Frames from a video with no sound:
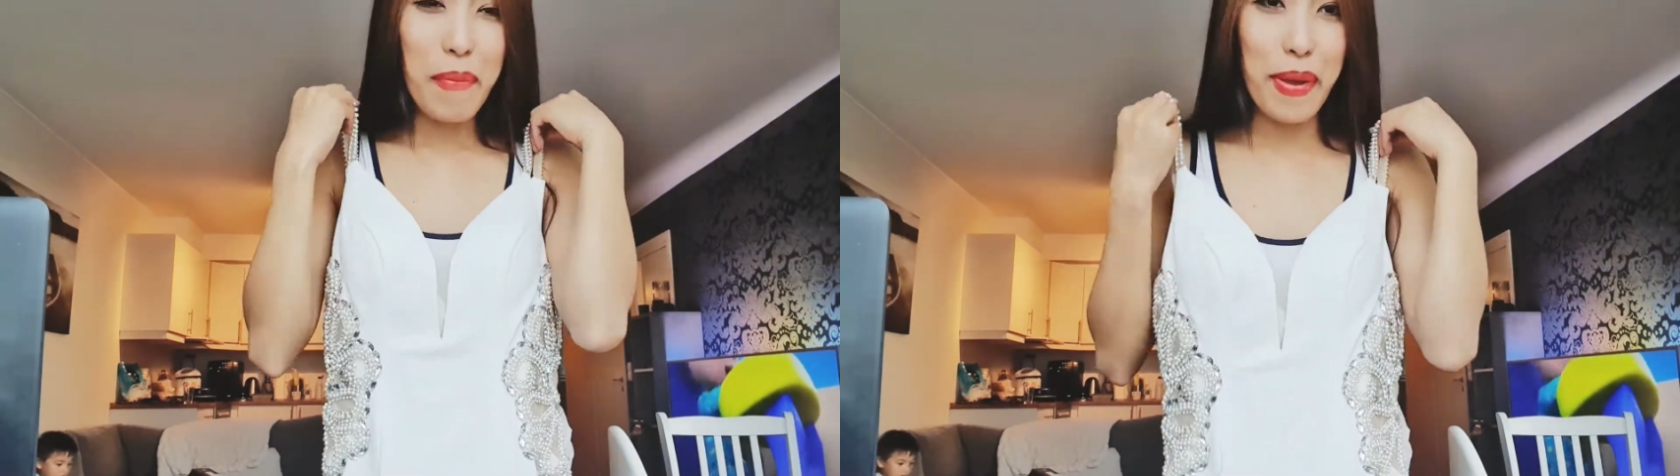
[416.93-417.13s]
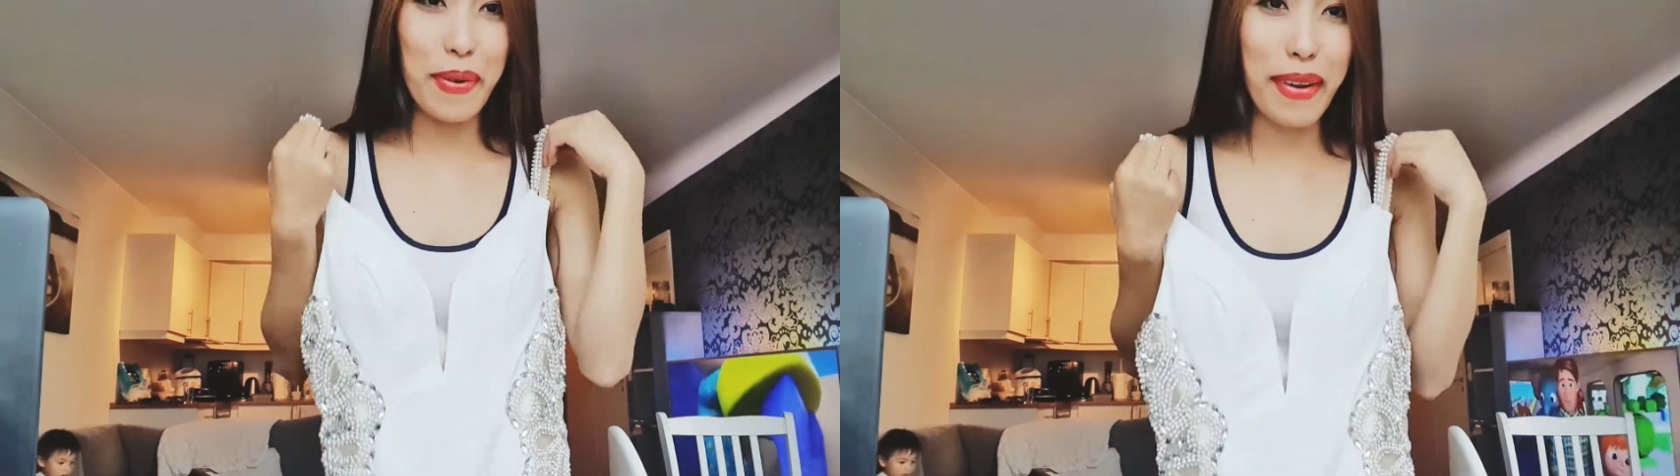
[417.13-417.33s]

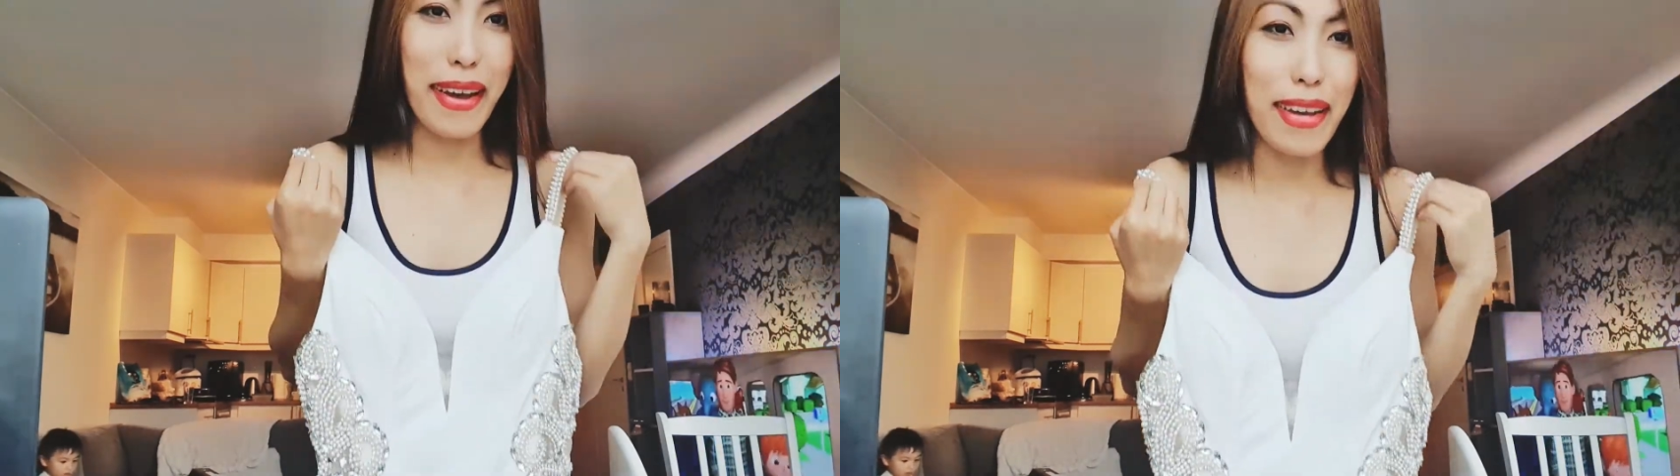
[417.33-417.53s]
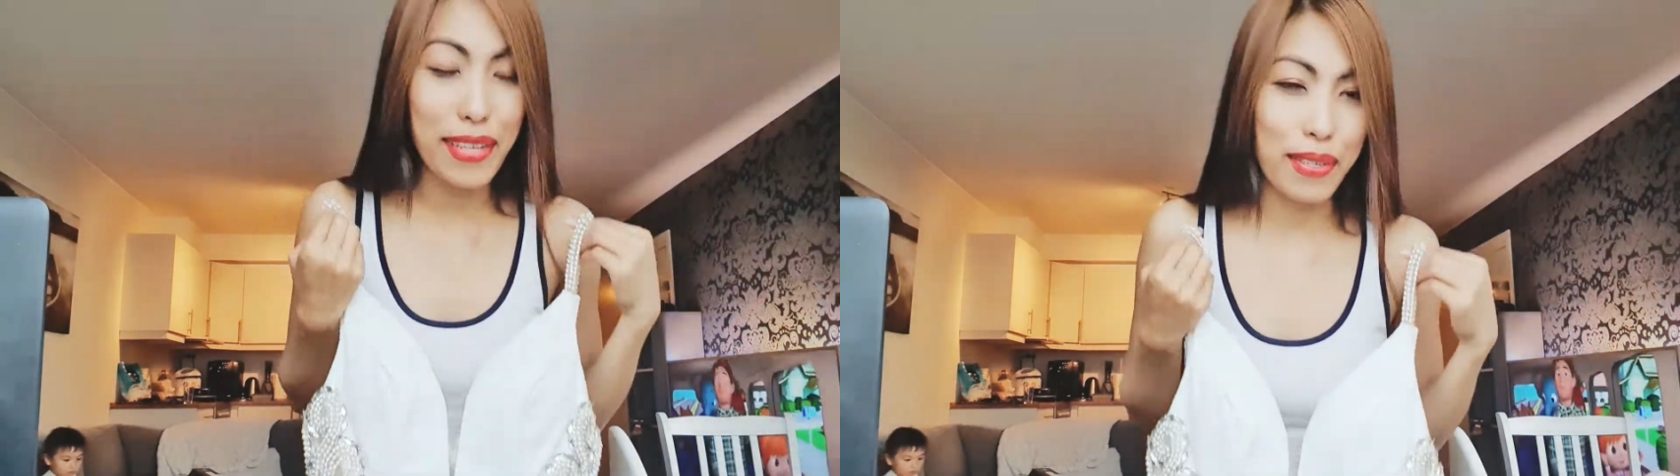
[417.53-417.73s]
Pero
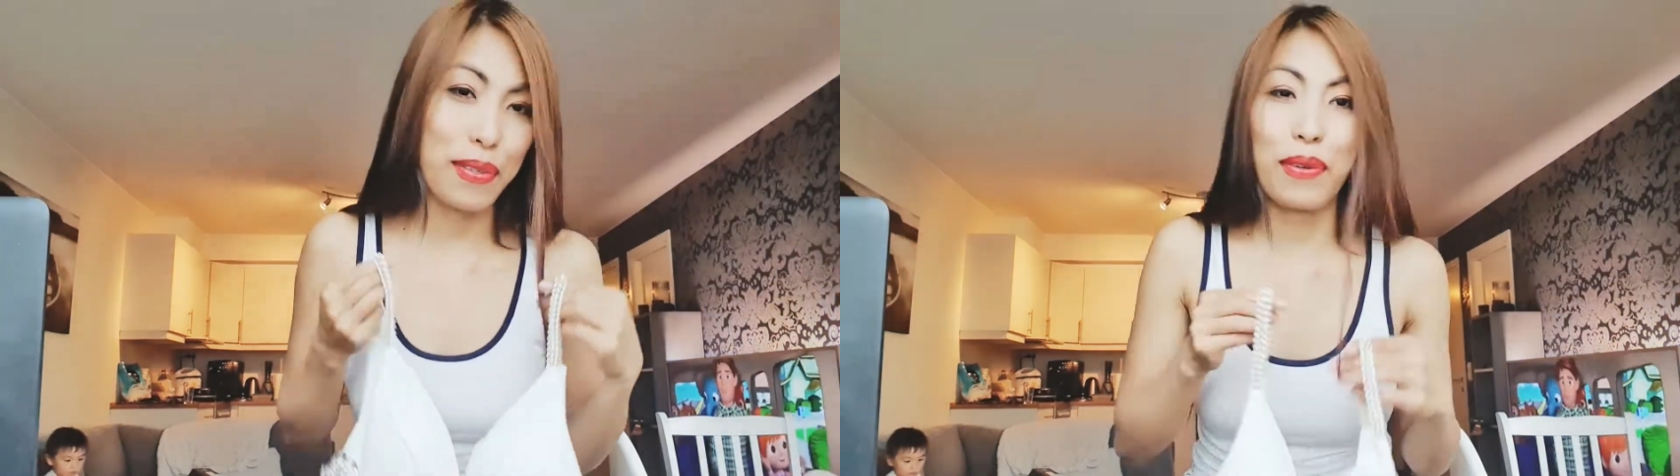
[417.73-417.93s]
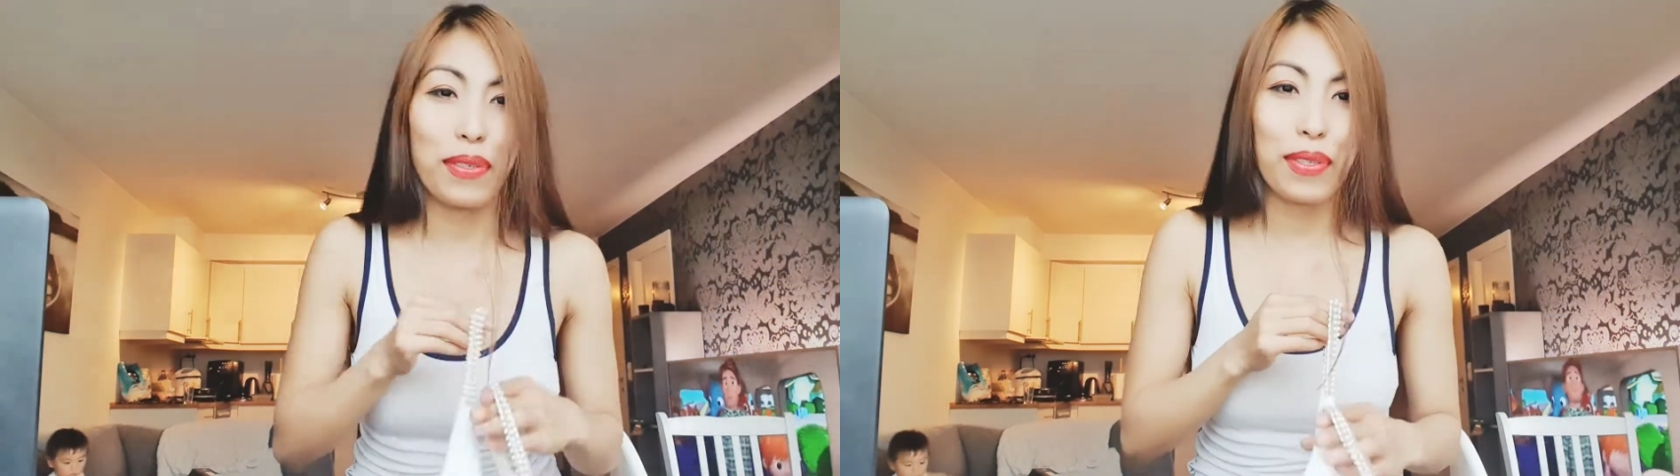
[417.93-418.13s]
guys,
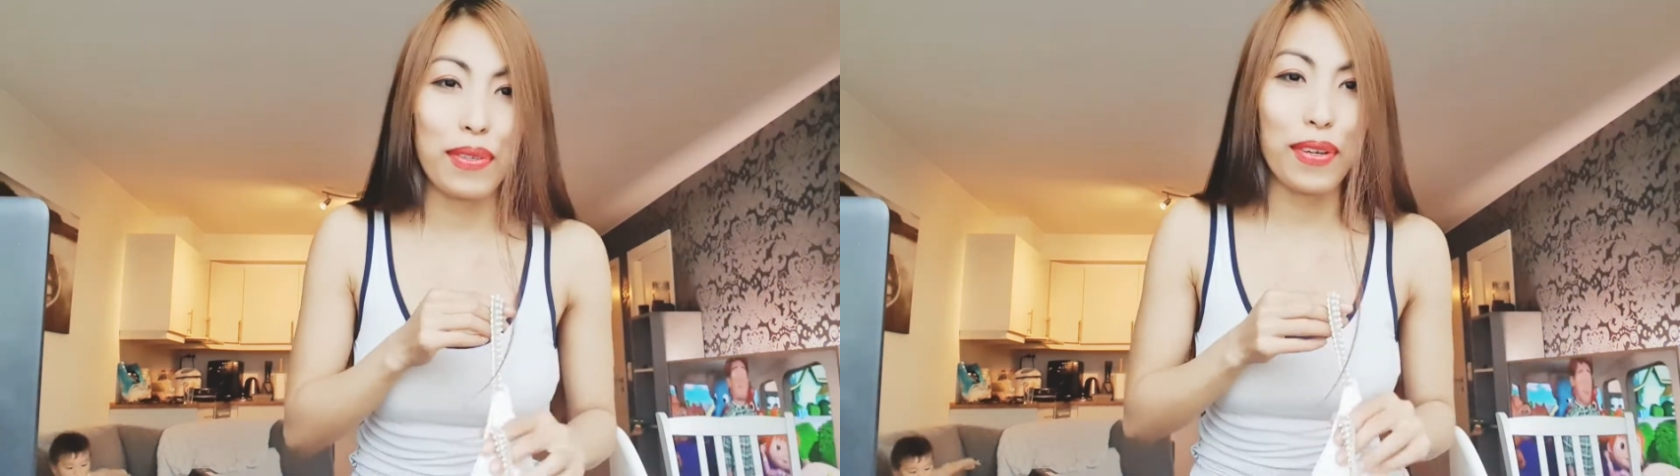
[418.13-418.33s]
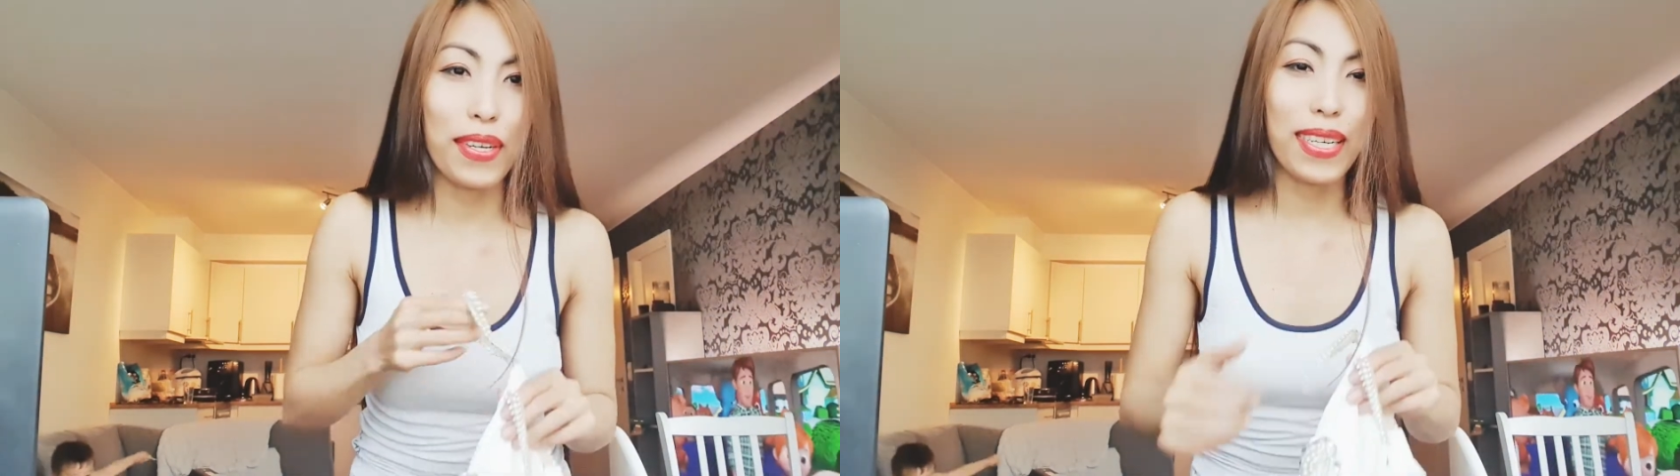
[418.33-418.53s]
so
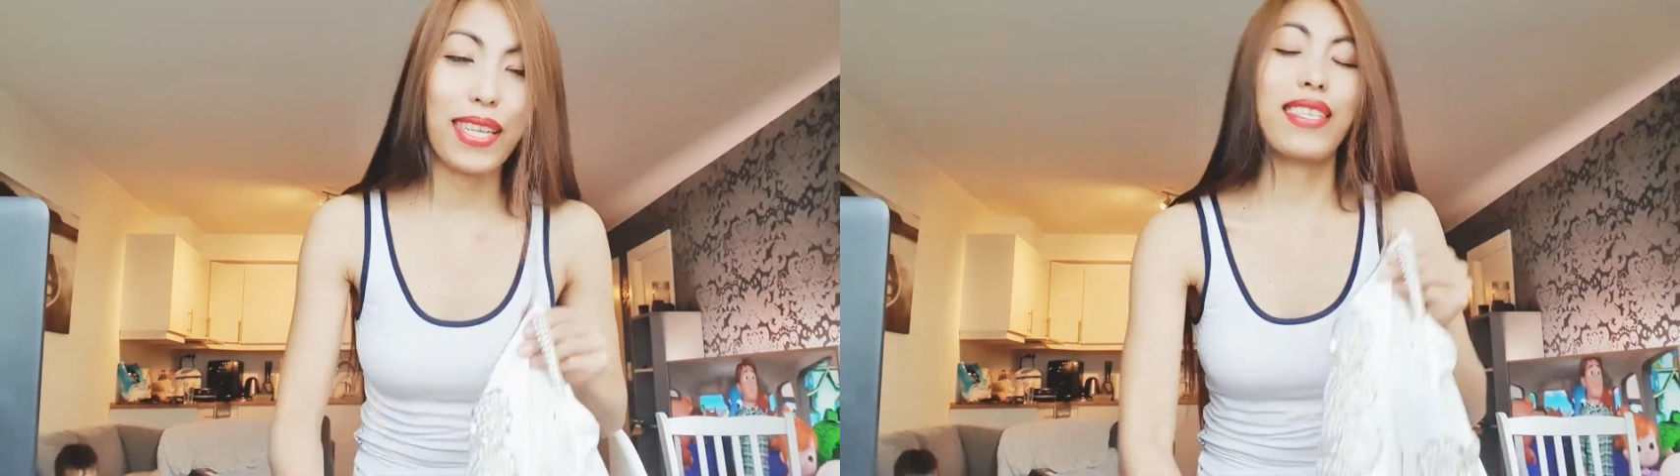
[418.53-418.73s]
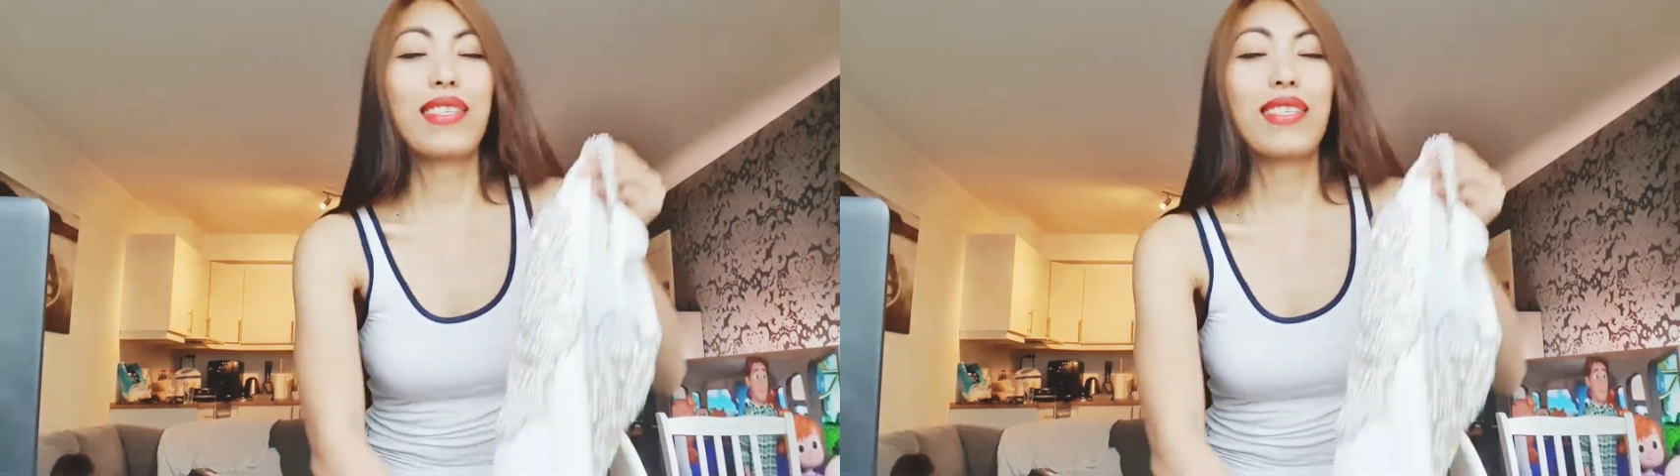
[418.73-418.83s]
sorry.